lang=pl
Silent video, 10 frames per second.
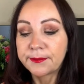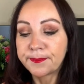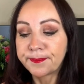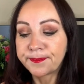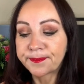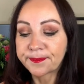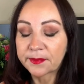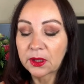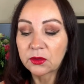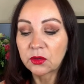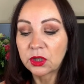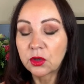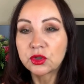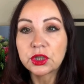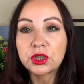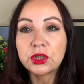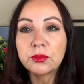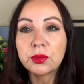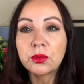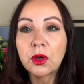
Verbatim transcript: mm, no jakoś tak nie było